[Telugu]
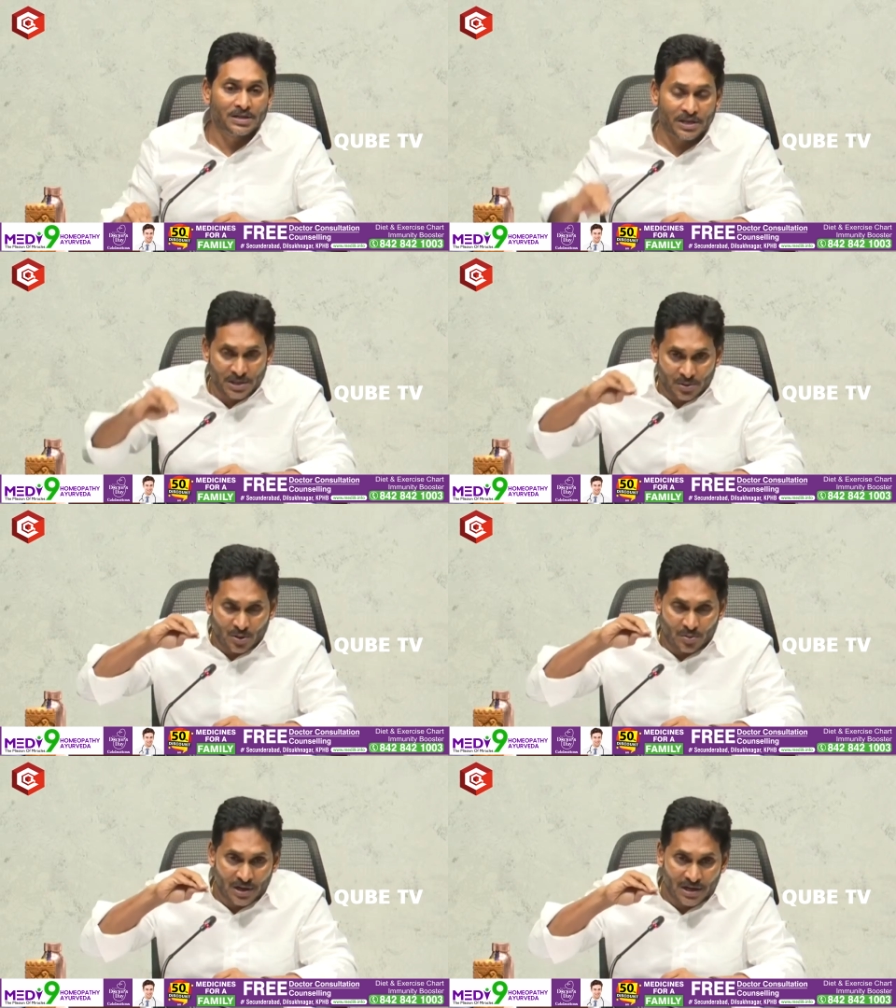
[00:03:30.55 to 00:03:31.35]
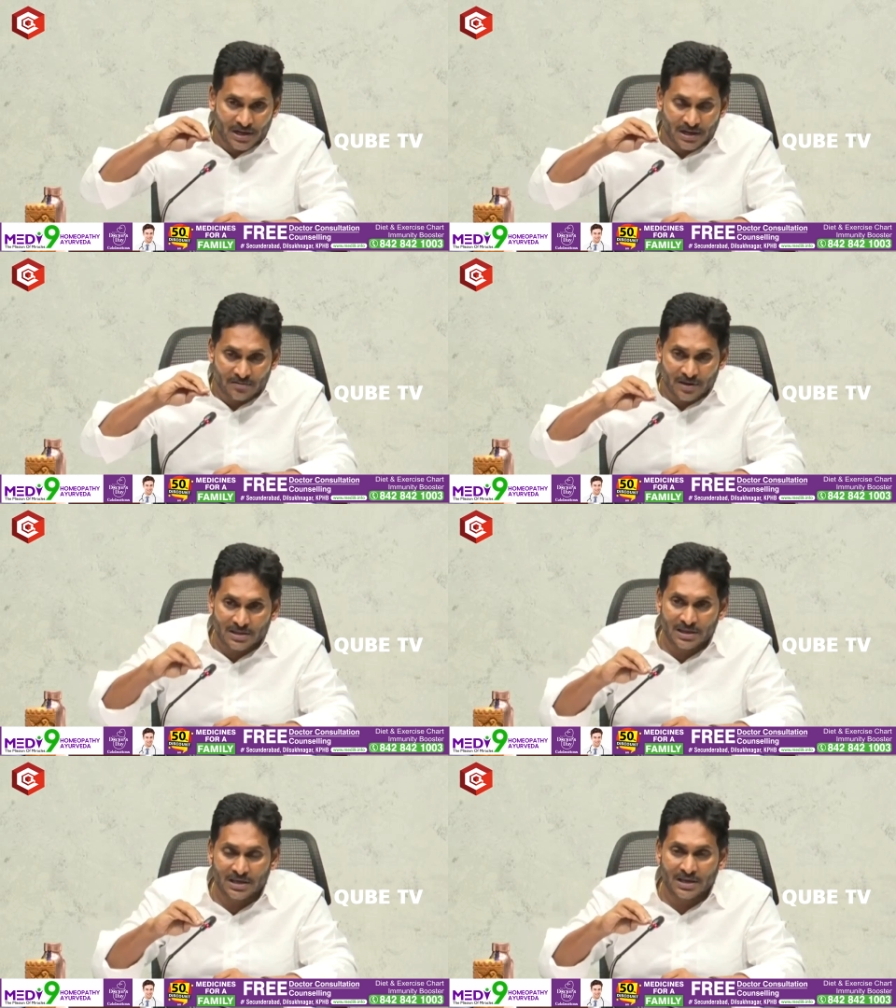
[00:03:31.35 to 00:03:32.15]
చంద్రబాబు నాయుడు అనే
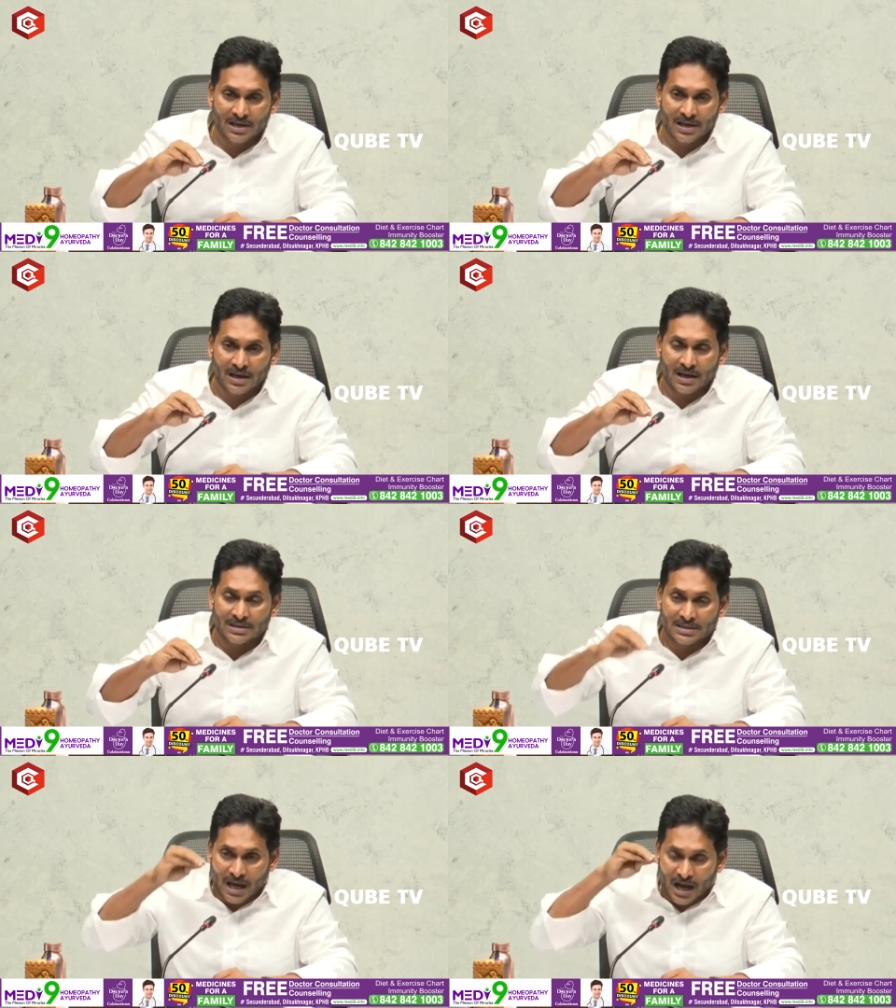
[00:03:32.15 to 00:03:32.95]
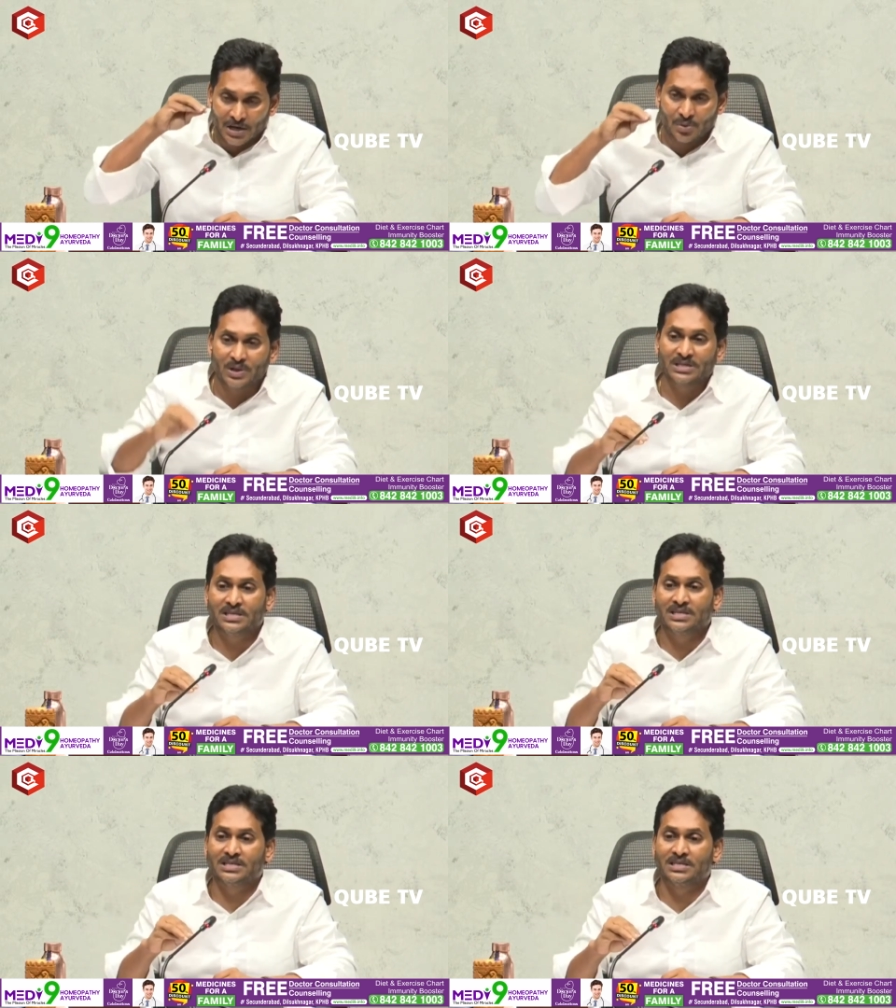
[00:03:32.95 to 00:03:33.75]
వ్యక్తి తాను
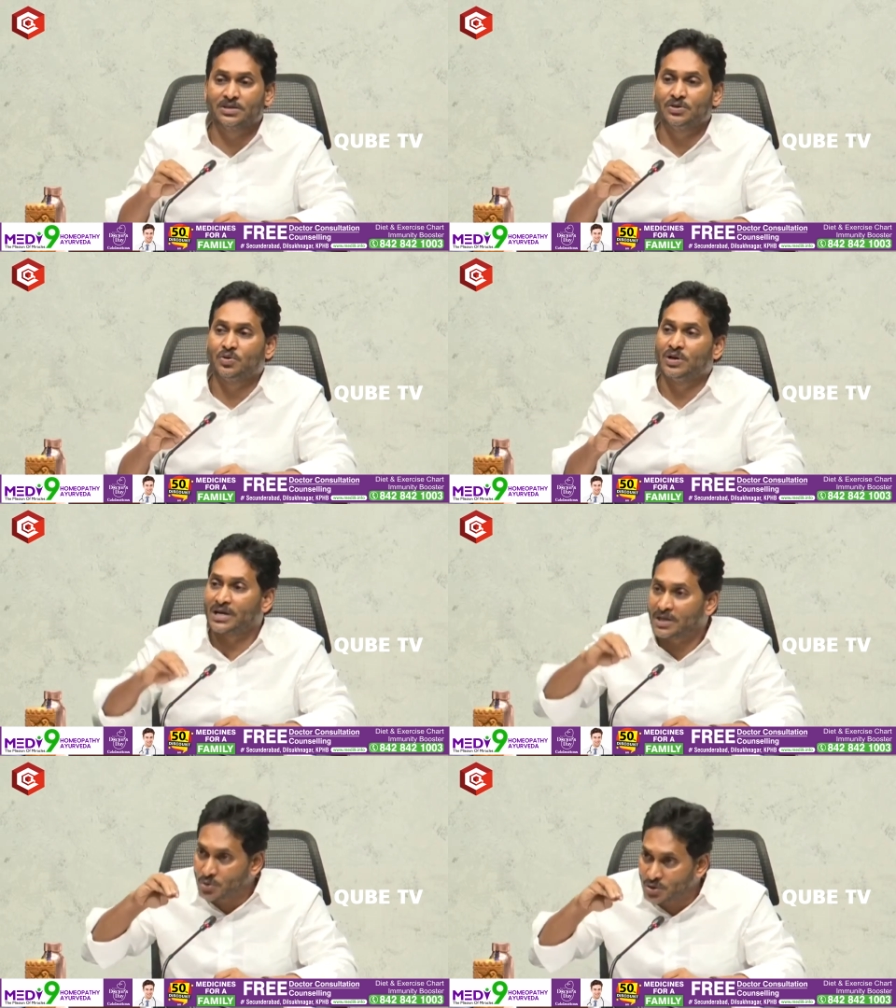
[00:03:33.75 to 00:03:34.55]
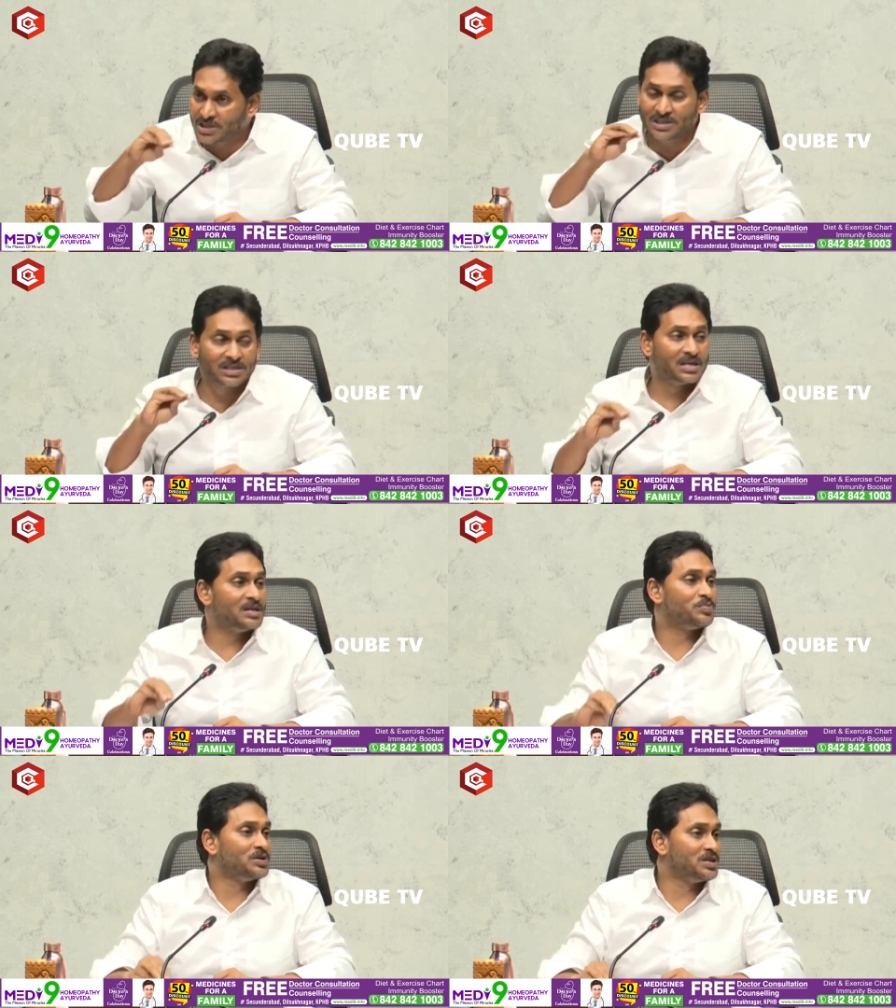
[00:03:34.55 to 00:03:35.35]
వేసిన సిట్టును కూడా రద్దు చేసిన
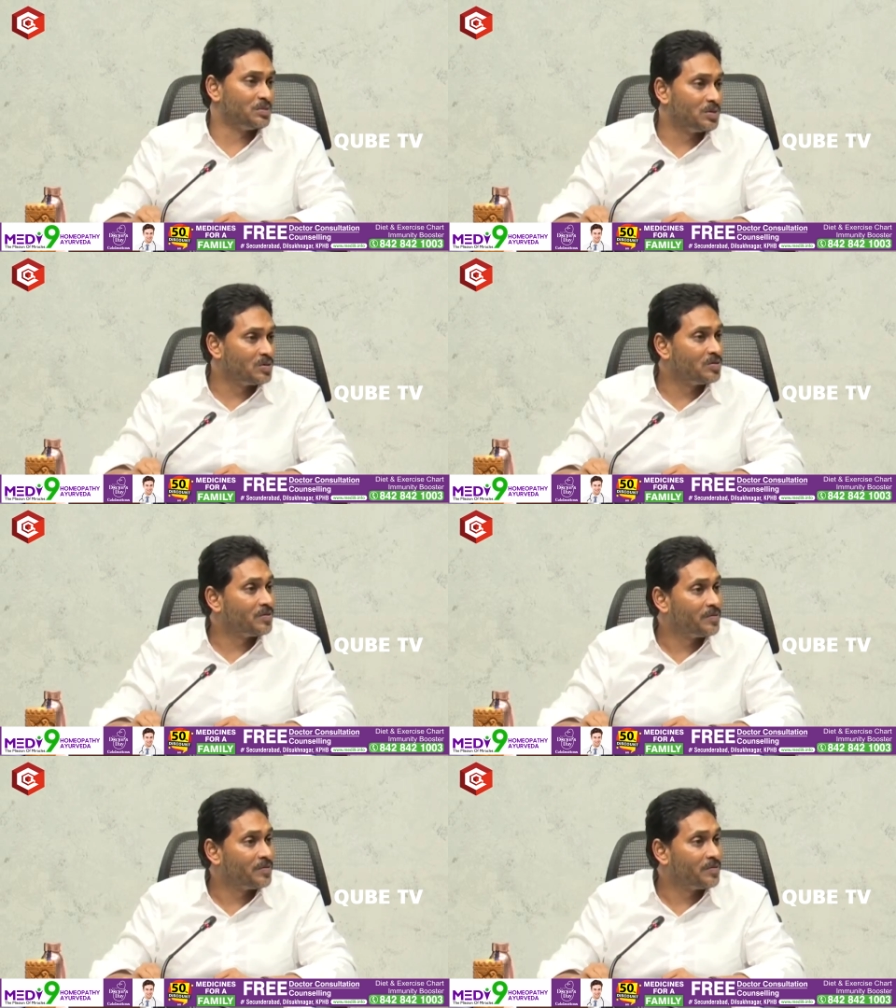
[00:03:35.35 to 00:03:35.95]
నేపథ్యంలో